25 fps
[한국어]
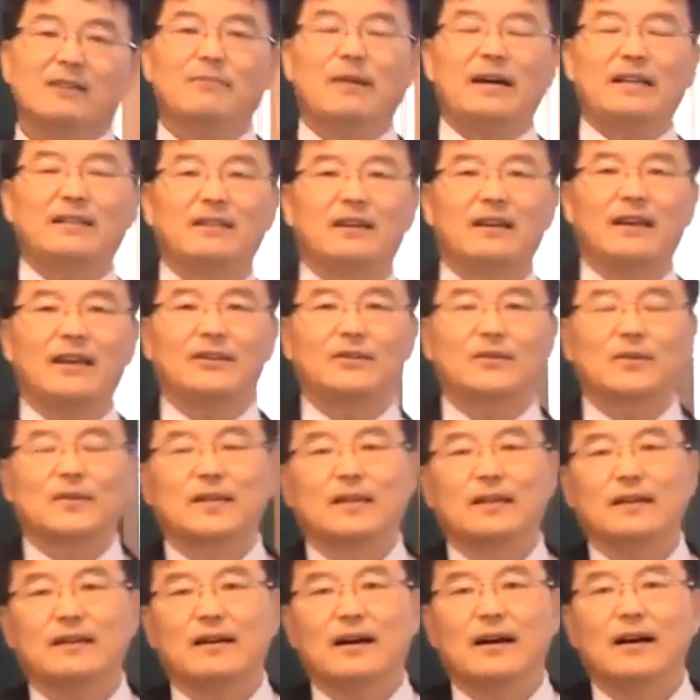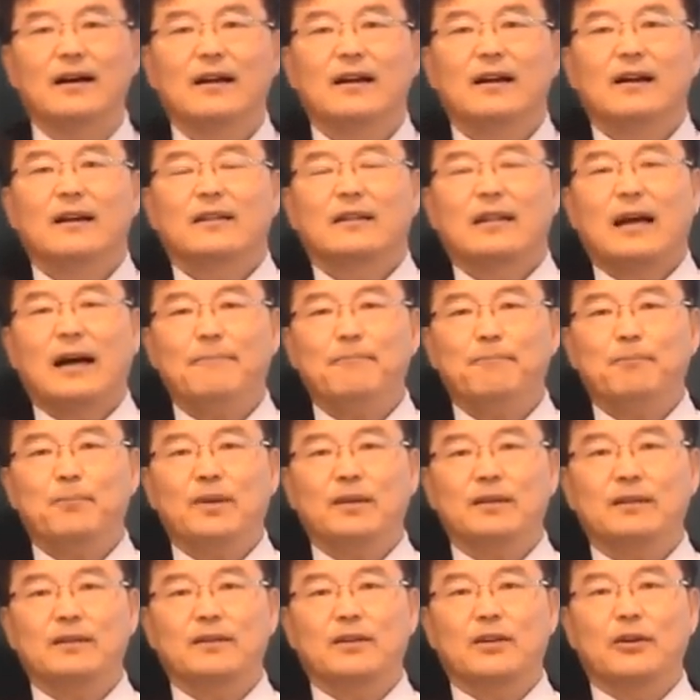만들겠죠. 그러니까
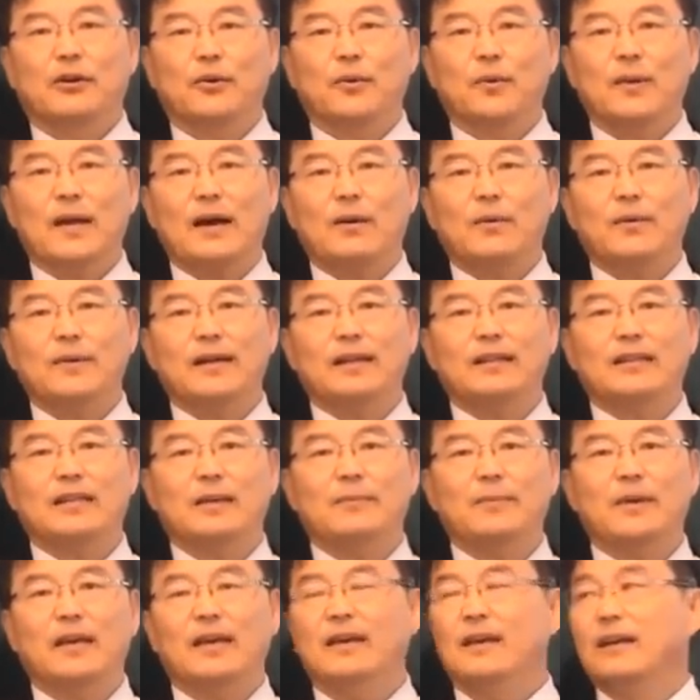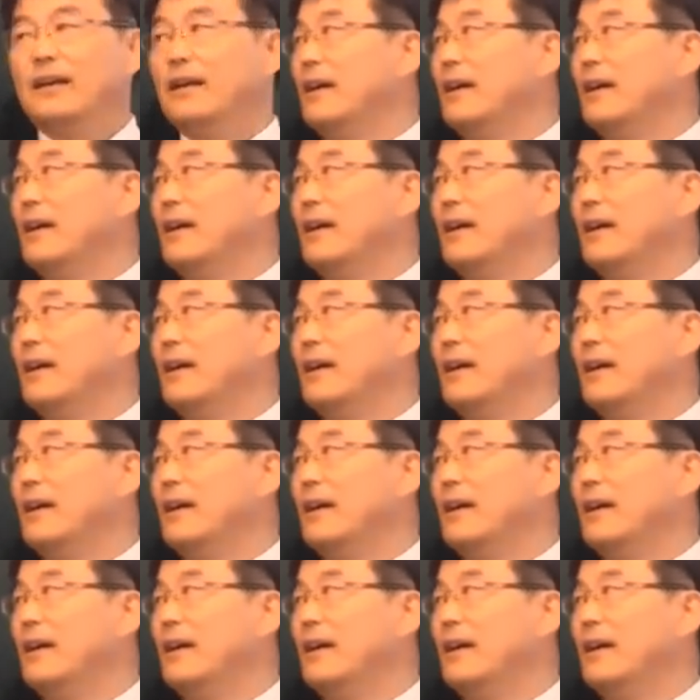남편 결혼하고 난 다음에